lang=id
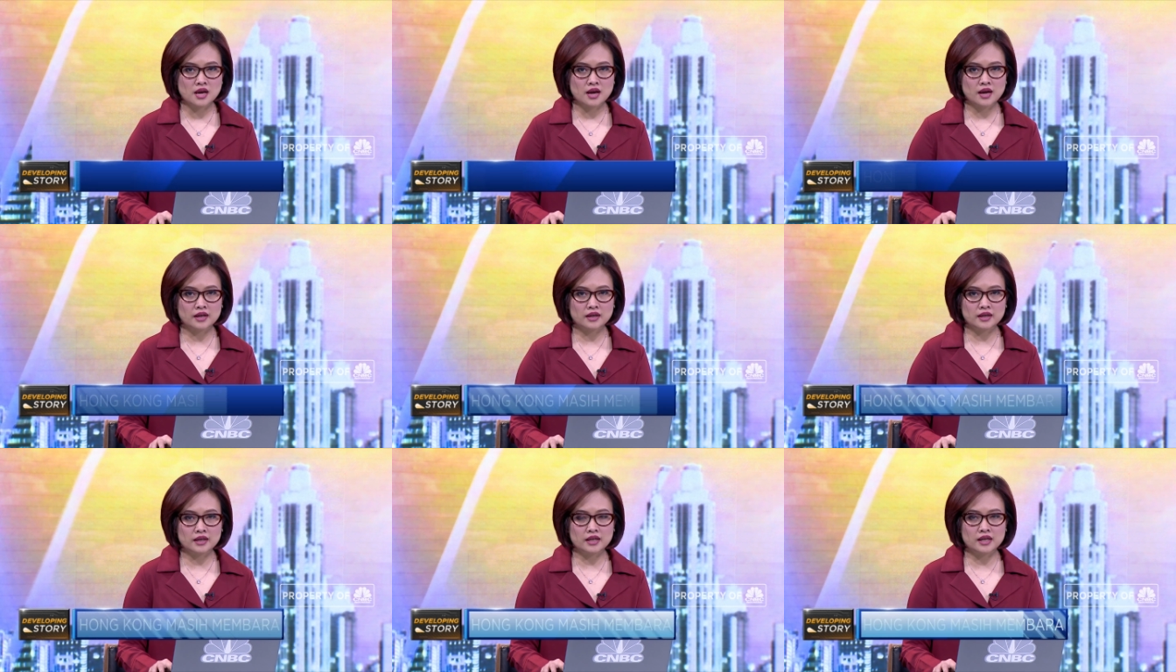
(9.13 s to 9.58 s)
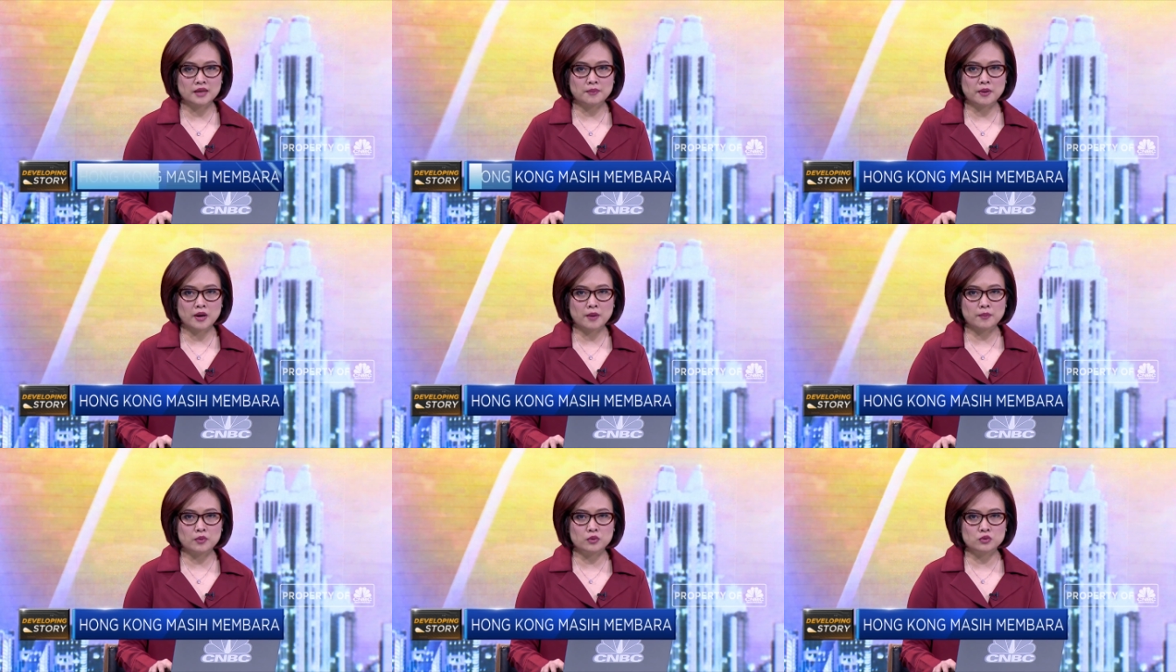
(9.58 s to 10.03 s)
Hari ini
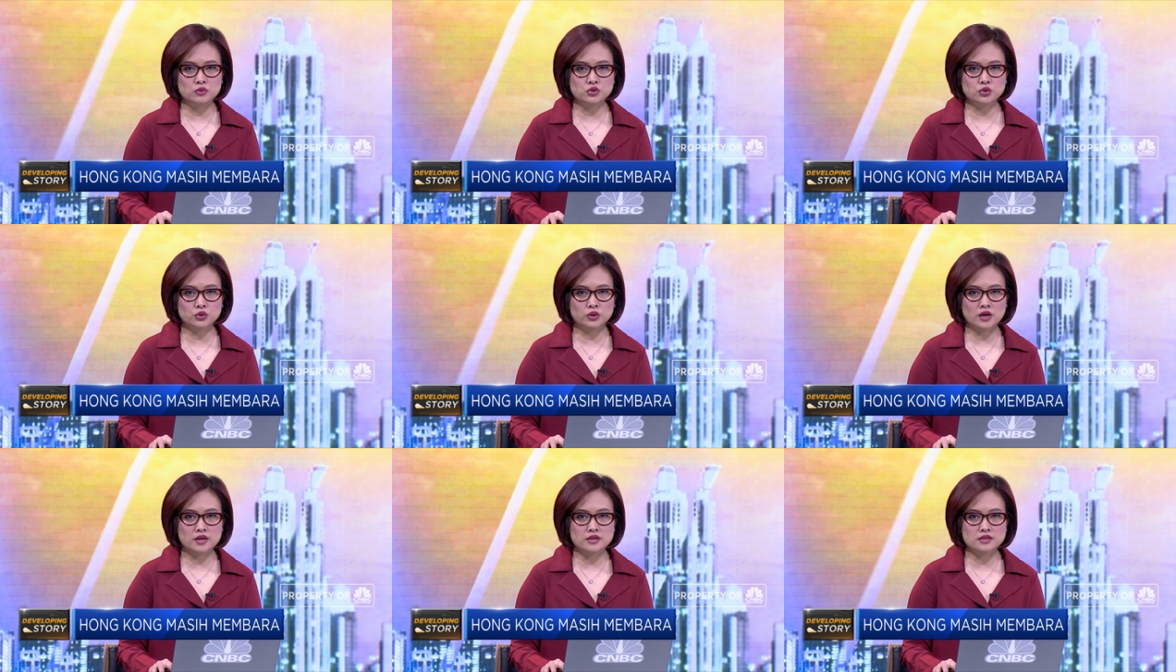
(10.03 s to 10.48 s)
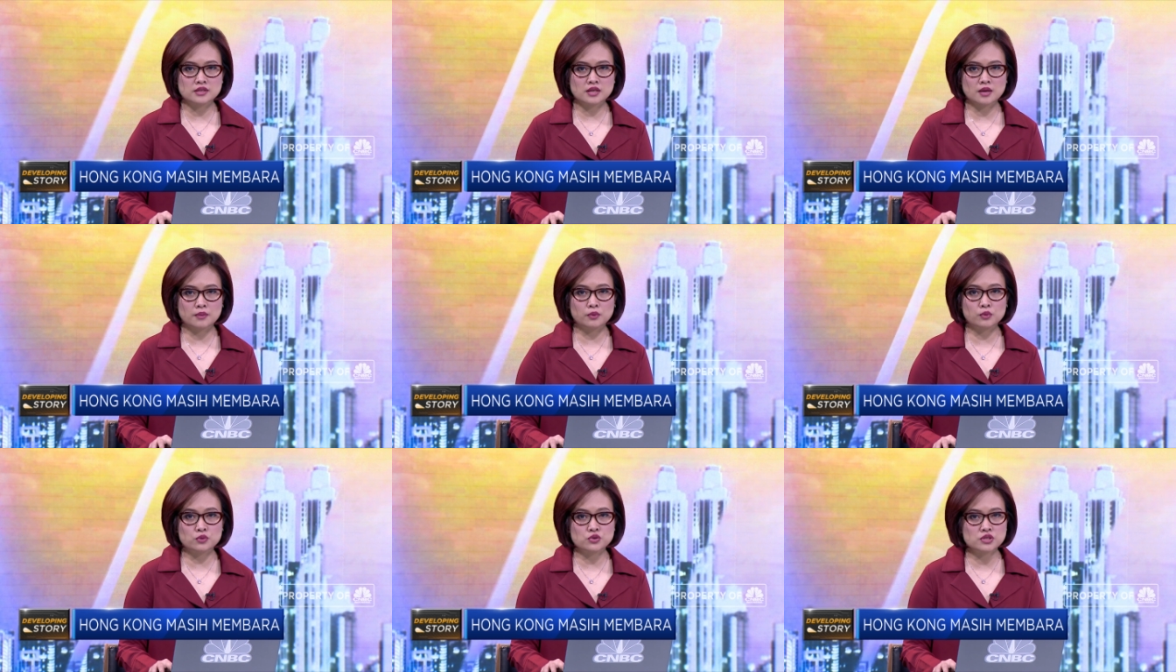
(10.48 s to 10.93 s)
para pengunjuk rasa
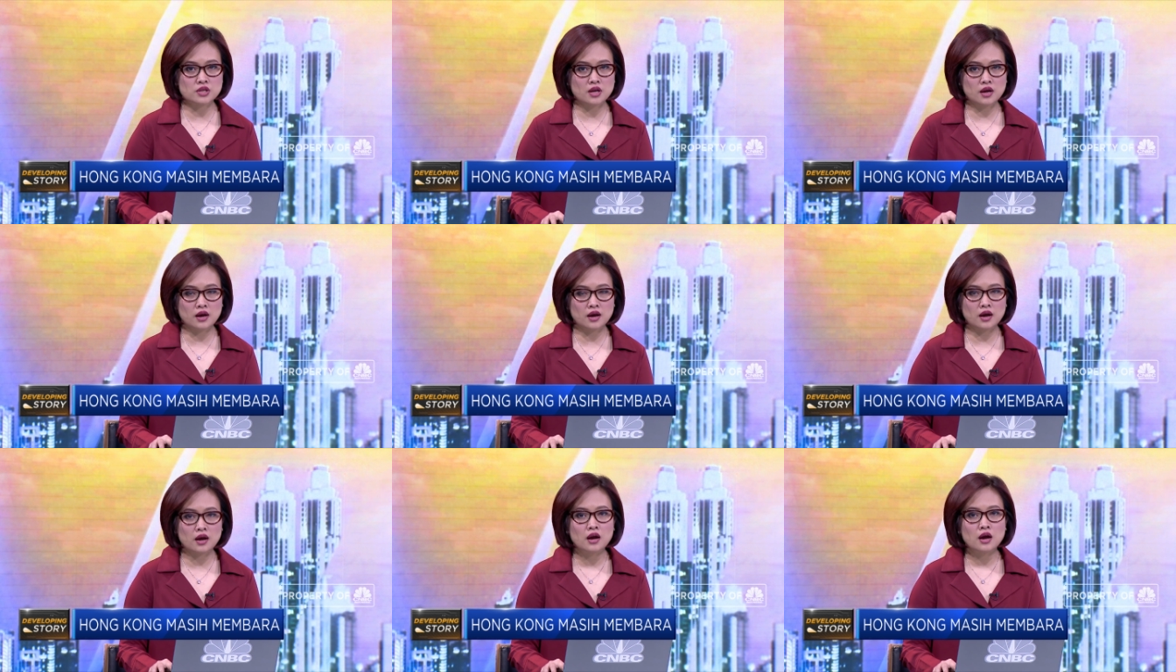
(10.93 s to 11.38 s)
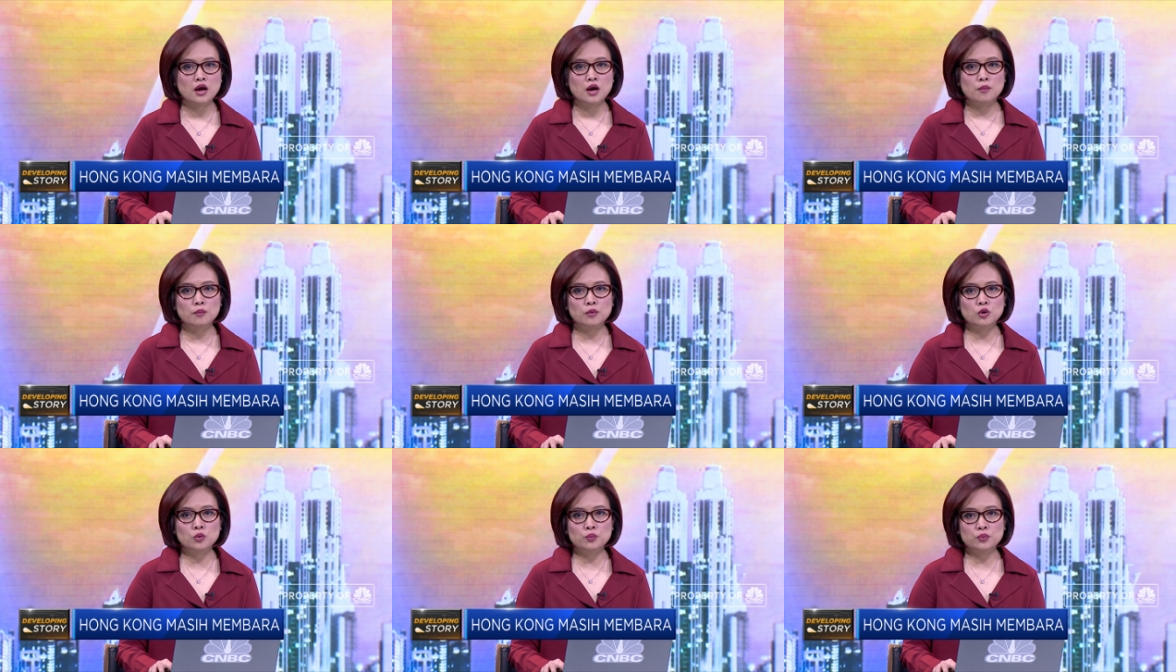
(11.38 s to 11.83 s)
berusaha
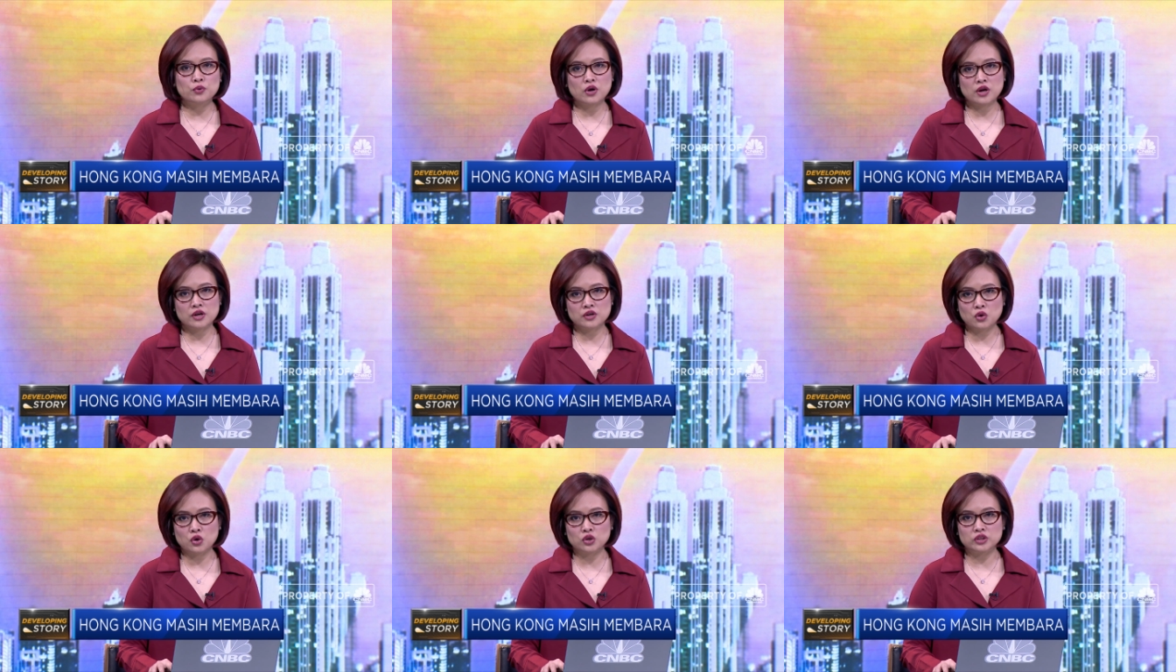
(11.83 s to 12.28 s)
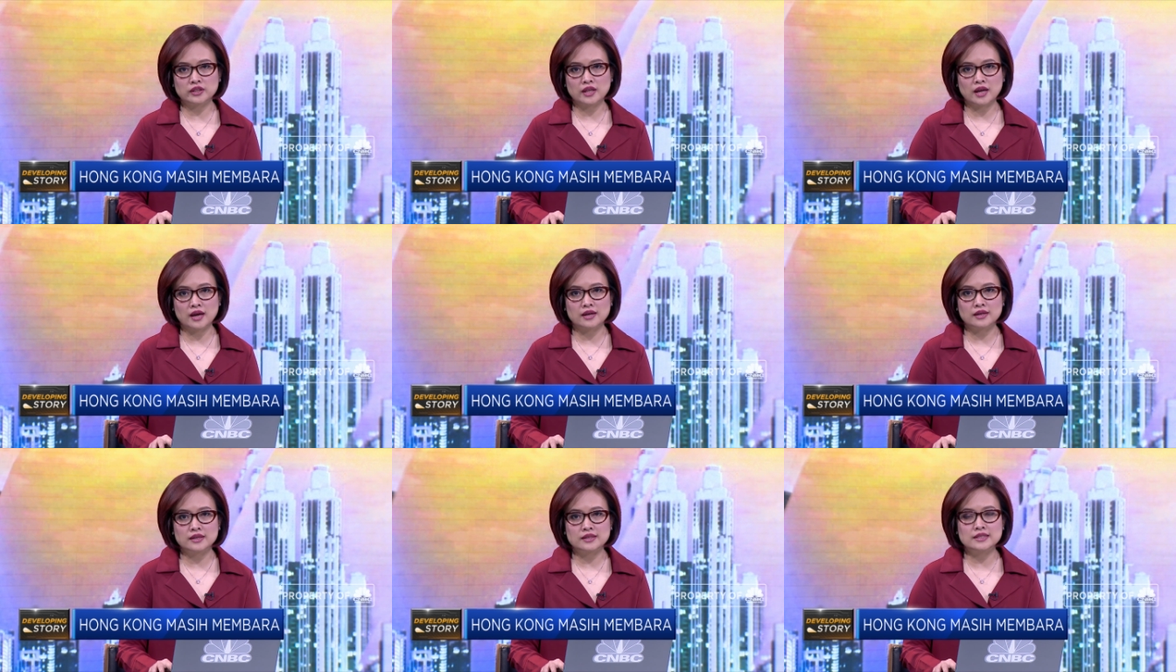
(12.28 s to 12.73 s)
melumpuhkan
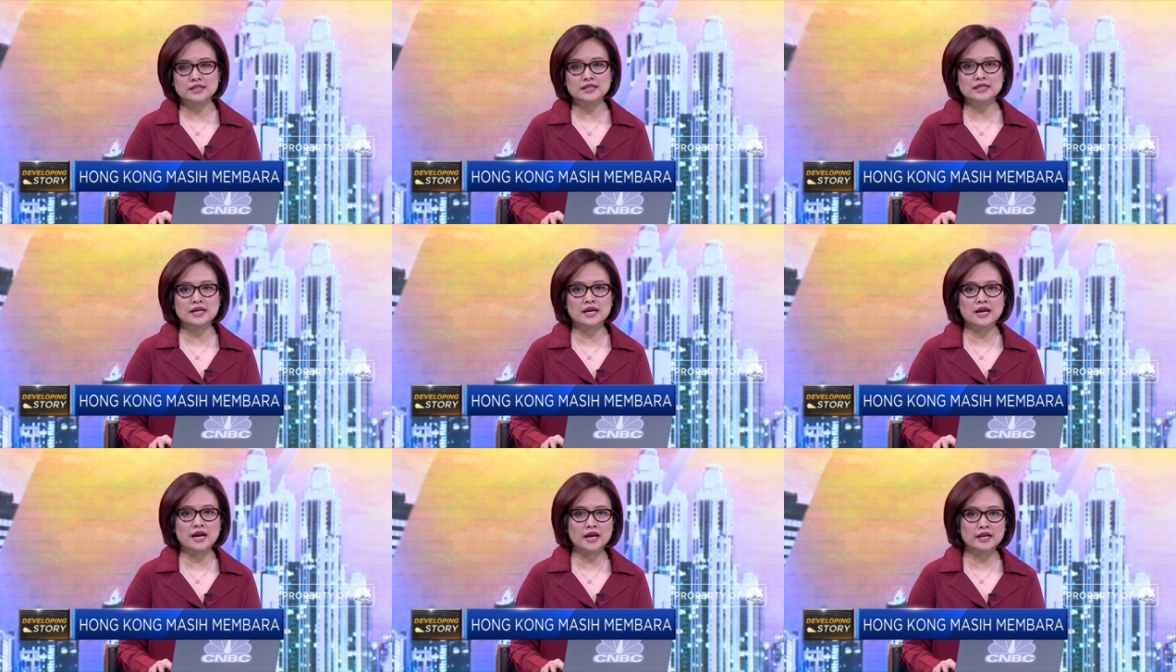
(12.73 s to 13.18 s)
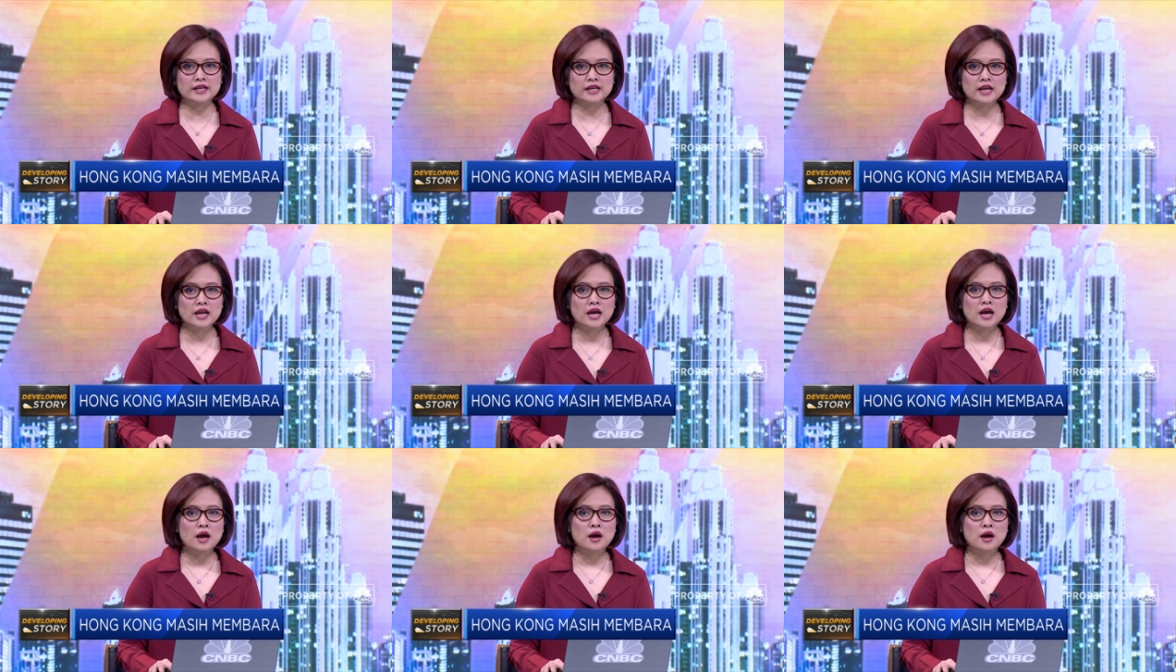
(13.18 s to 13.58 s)
kota dengan